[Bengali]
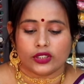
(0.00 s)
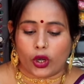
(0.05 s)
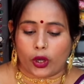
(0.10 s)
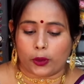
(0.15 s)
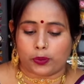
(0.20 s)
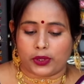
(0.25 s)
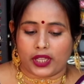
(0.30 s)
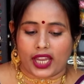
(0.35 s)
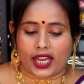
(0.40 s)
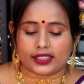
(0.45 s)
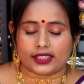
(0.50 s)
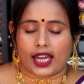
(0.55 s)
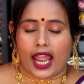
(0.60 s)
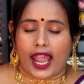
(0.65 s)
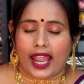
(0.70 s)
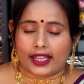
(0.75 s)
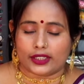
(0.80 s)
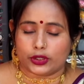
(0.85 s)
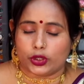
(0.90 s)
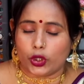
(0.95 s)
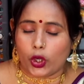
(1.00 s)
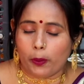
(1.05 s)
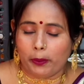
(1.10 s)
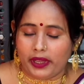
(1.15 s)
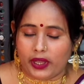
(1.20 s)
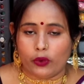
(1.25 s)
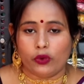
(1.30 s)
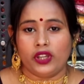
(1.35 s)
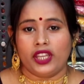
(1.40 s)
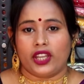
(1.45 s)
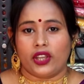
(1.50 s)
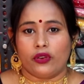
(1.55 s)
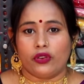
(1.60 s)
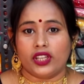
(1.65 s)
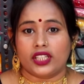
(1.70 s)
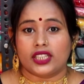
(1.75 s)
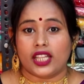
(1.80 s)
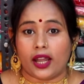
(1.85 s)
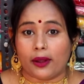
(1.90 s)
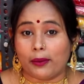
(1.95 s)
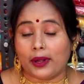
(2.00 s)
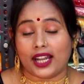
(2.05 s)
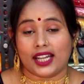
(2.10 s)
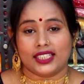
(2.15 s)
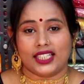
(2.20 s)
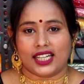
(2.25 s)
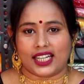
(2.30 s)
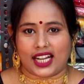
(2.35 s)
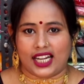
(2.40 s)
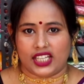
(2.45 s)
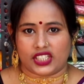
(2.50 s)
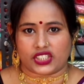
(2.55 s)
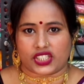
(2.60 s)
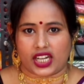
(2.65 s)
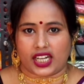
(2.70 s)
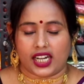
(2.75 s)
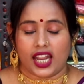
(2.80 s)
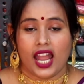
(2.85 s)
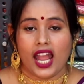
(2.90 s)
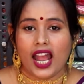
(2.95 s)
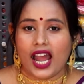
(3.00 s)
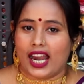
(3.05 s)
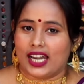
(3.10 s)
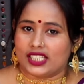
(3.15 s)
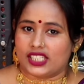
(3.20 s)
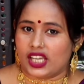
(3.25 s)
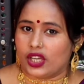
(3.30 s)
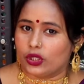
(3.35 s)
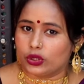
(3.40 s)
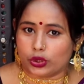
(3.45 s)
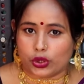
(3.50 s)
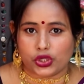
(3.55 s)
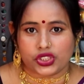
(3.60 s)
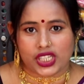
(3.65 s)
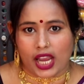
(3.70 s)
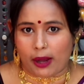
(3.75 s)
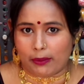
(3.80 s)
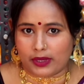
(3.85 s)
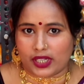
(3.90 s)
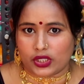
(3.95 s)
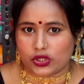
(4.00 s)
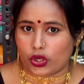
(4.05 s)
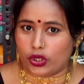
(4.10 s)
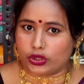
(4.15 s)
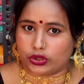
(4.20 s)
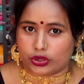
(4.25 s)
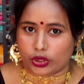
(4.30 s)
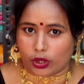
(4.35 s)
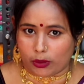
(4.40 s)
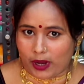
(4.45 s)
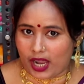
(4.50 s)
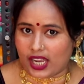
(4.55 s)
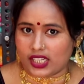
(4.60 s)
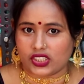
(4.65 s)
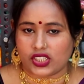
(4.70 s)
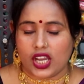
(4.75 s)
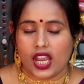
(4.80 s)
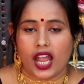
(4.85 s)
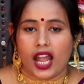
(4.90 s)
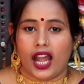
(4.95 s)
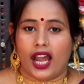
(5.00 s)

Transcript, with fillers: তরফ থেকে একদম ইউনিক ইউনিক ধামাকাদার কালেকশান আর যেহেতু সামনে চৈত্র মাস